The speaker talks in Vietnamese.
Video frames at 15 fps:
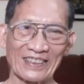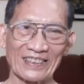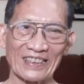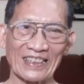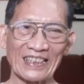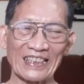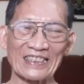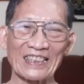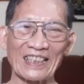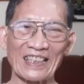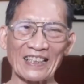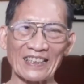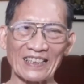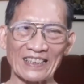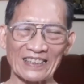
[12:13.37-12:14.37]
thế đây thì
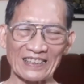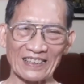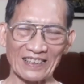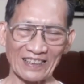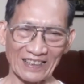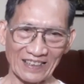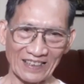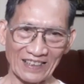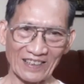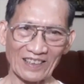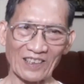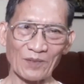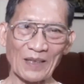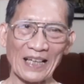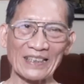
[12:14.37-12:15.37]
là
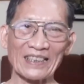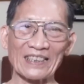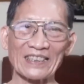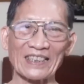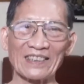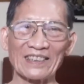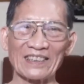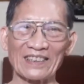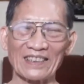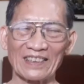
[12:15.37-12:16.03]
hôm nay thì xin